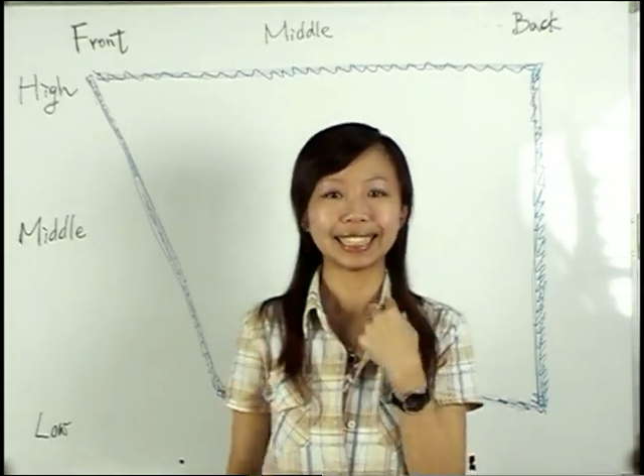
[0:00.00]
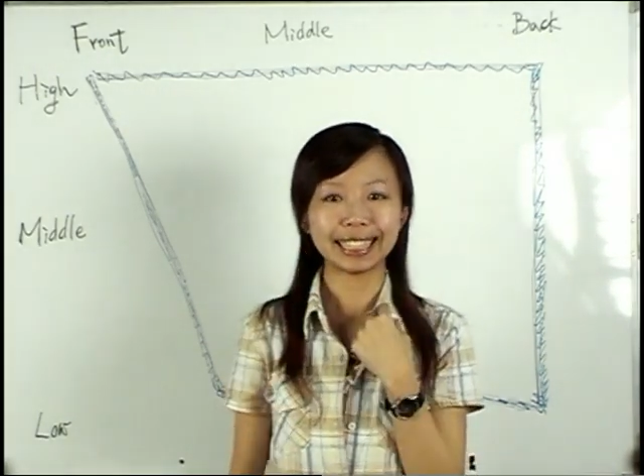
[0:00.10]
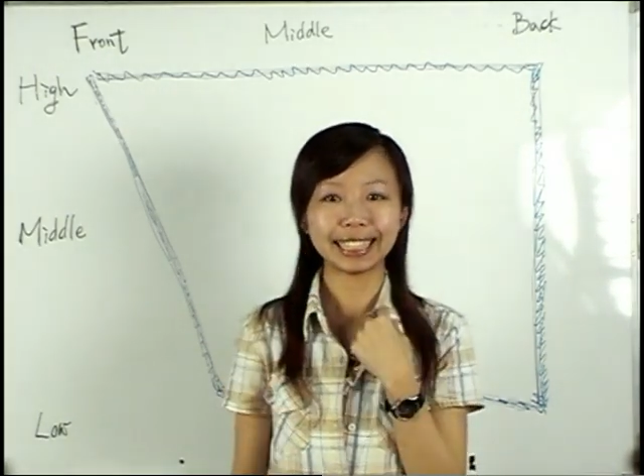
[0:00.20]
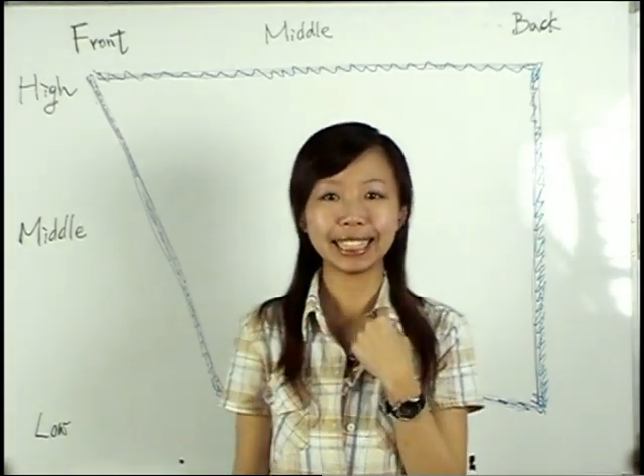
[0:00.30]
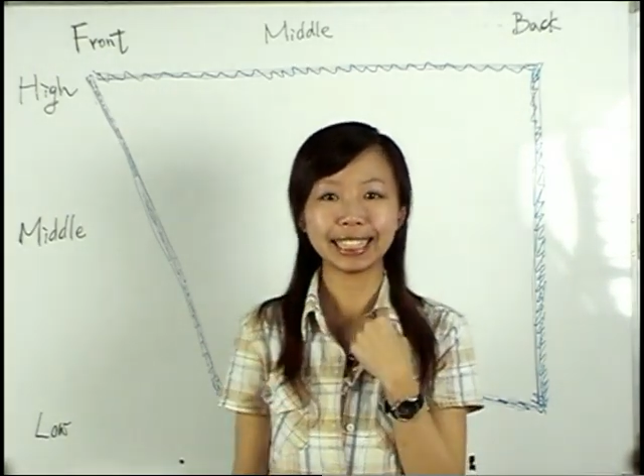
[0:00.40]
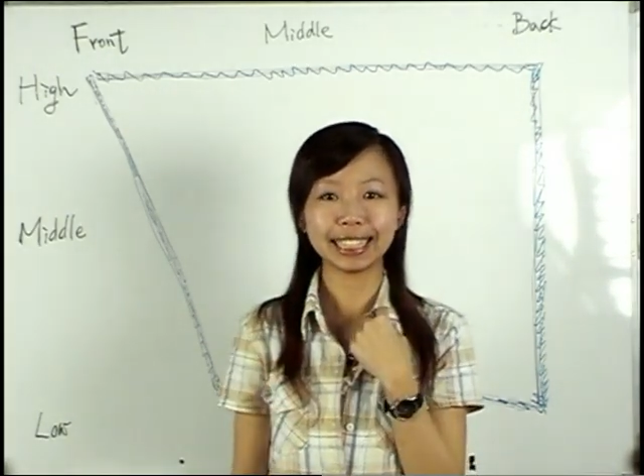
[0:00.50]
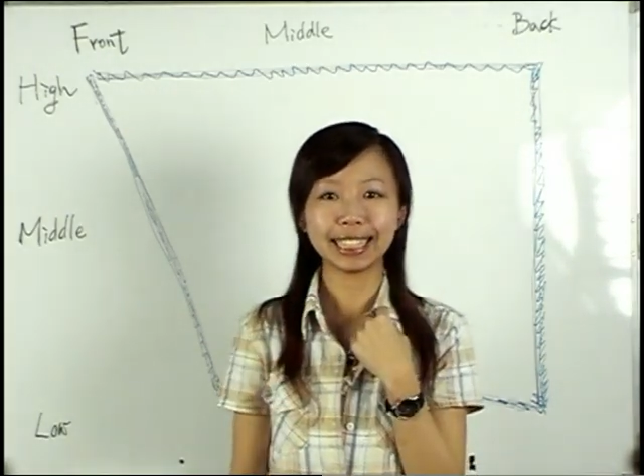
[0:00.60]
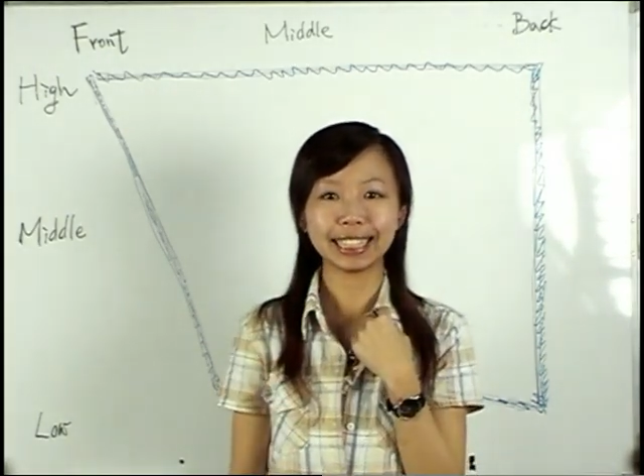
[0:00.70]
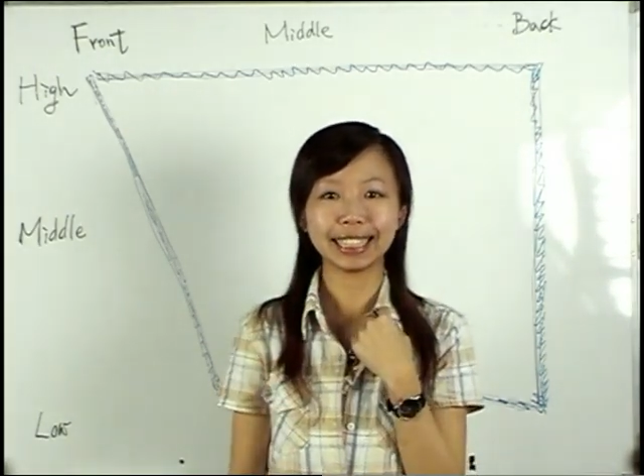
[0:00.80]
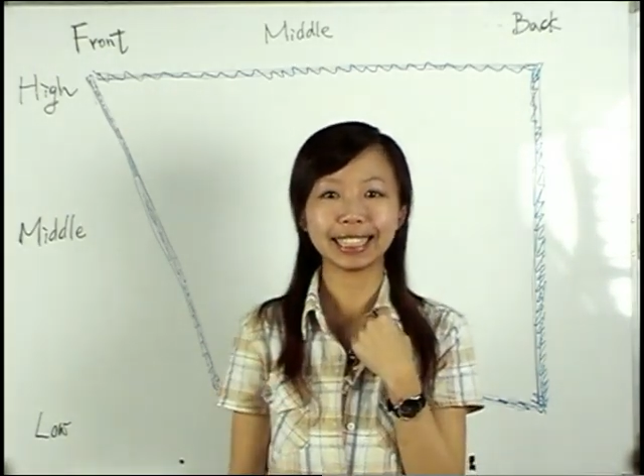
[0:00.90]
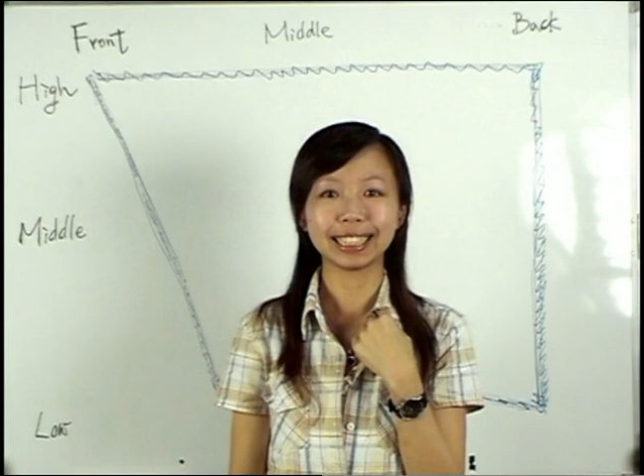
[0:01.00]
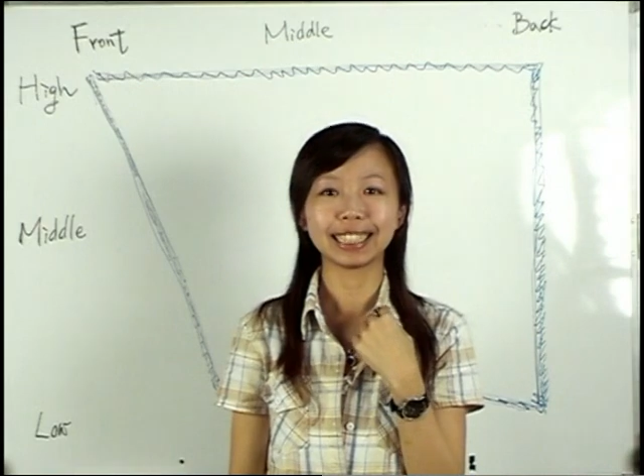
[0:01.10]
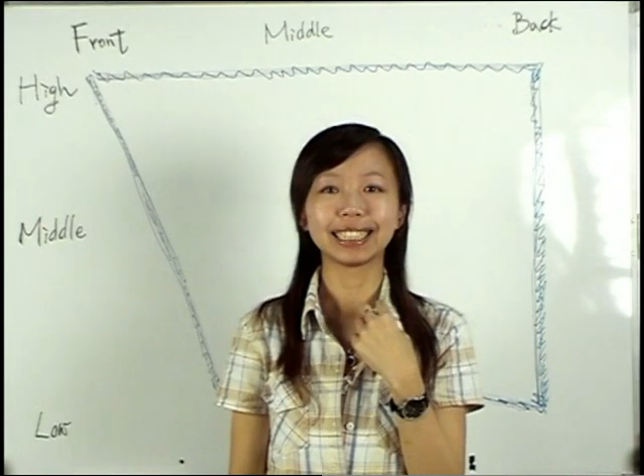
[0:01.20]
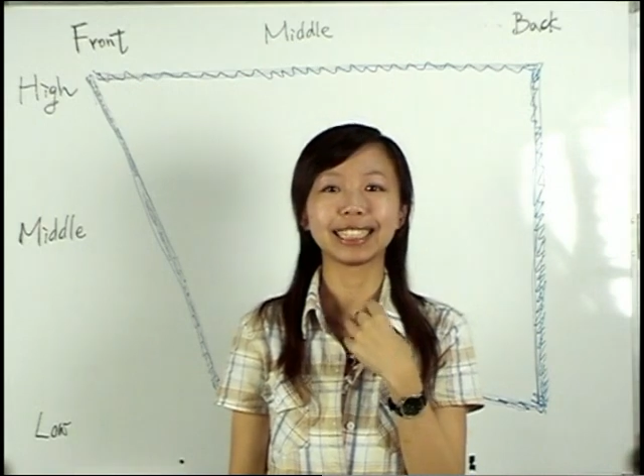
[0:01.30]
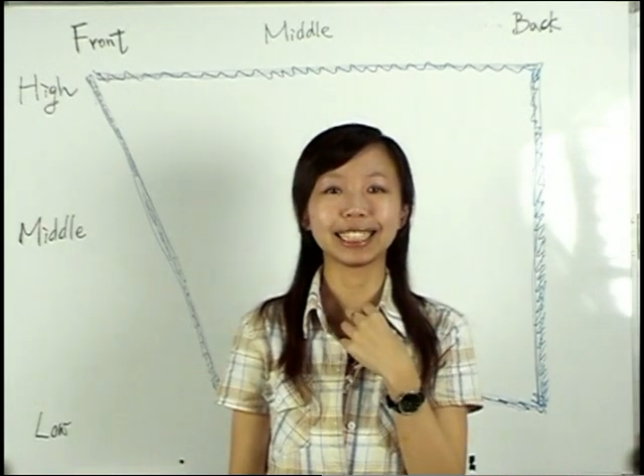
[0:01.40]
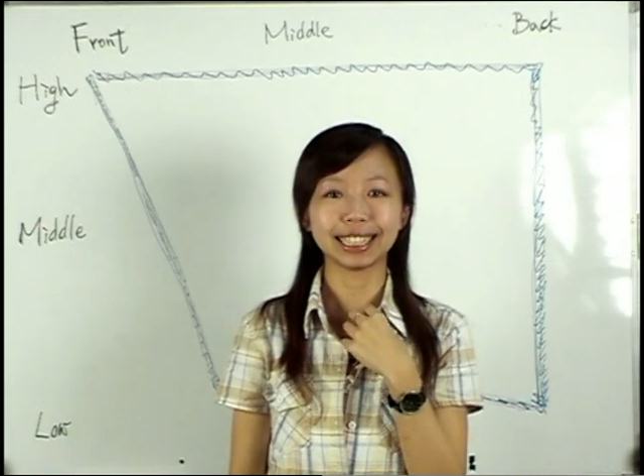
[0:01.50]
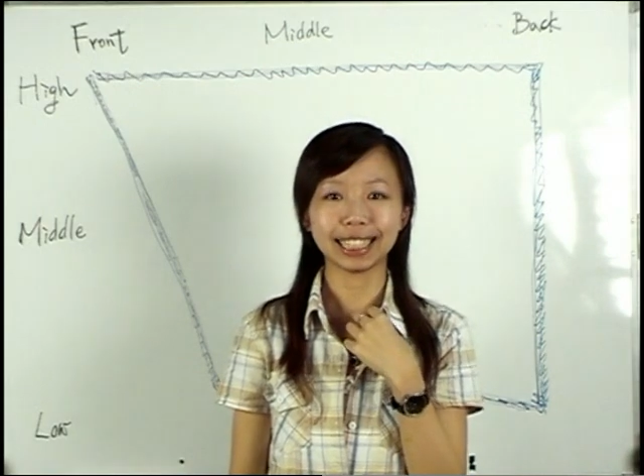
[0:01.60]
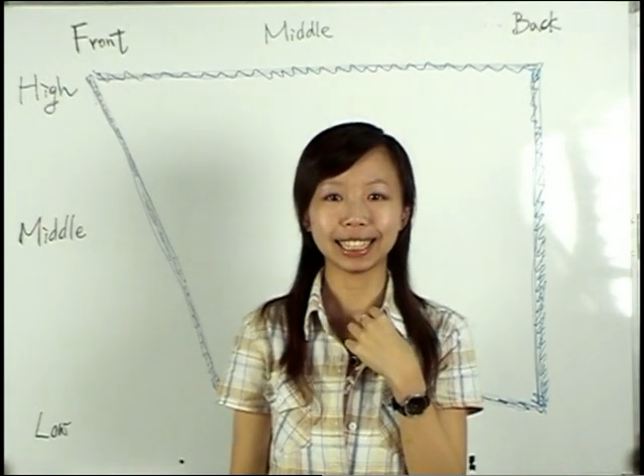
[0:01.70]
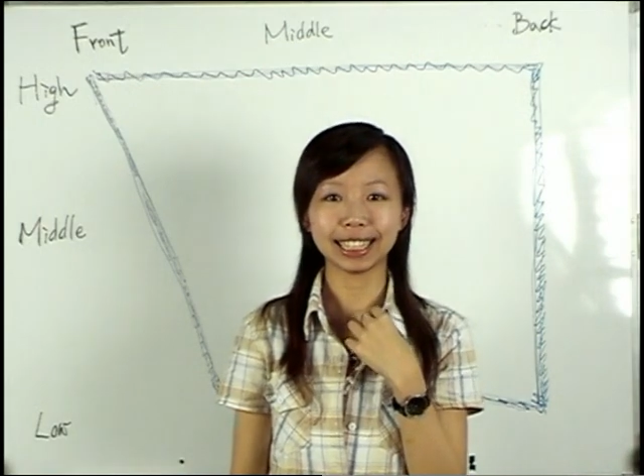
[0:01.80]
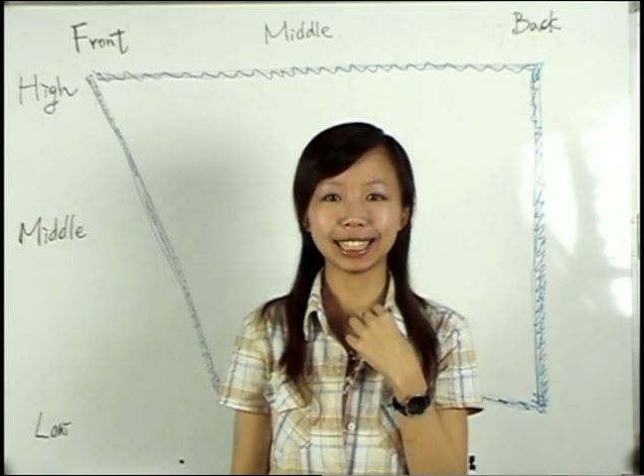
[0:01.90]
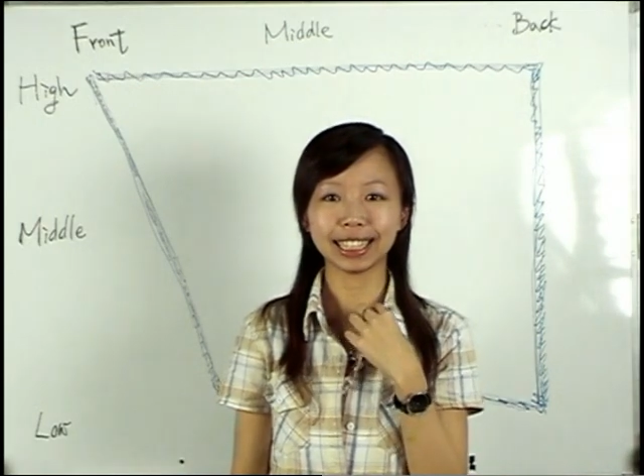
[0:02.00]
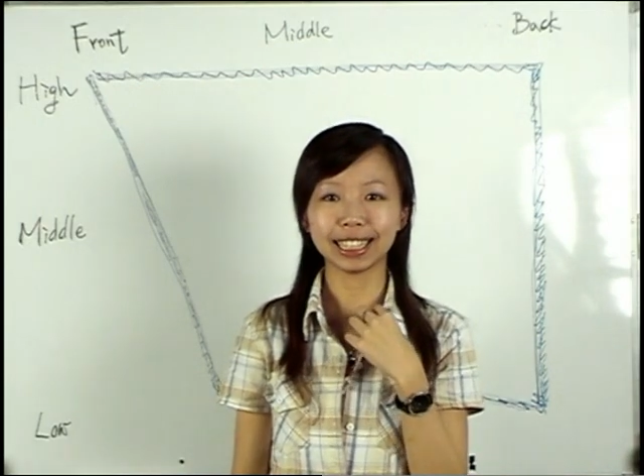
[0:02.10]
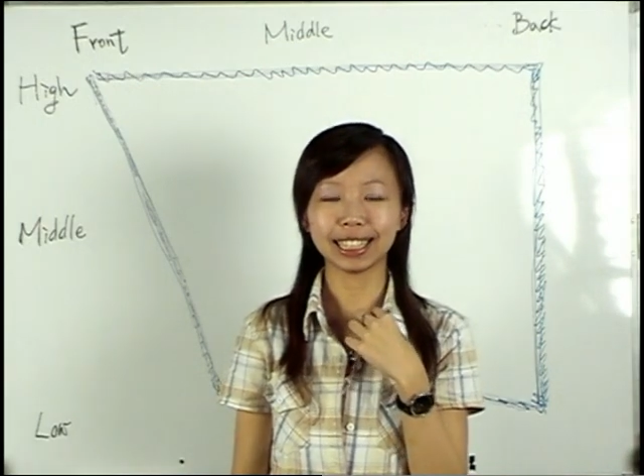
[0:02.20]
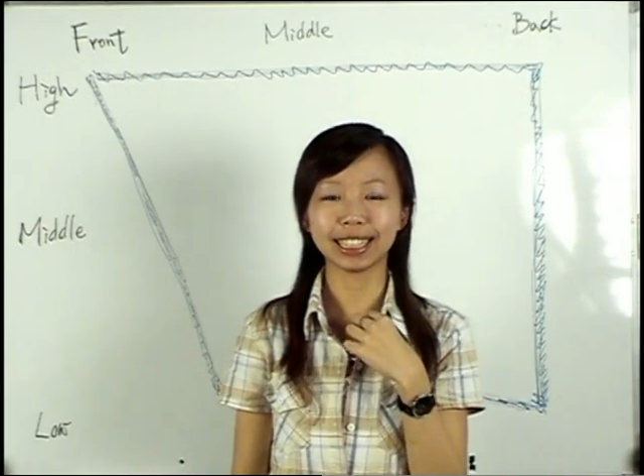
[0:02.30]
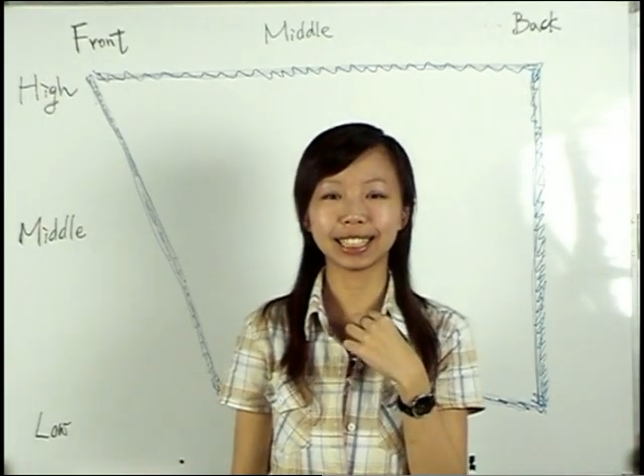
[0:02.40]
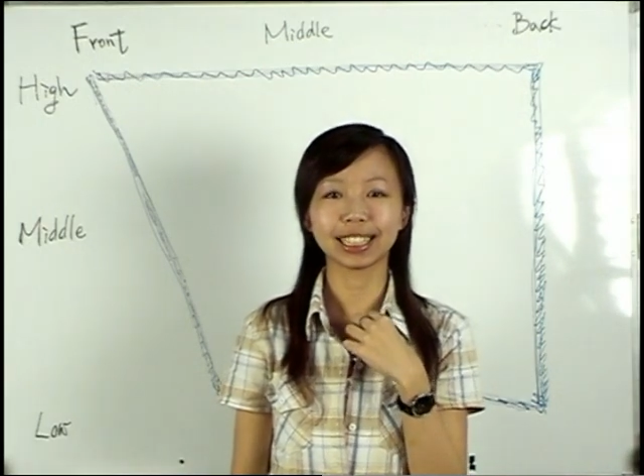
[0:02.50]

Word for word: 一，一。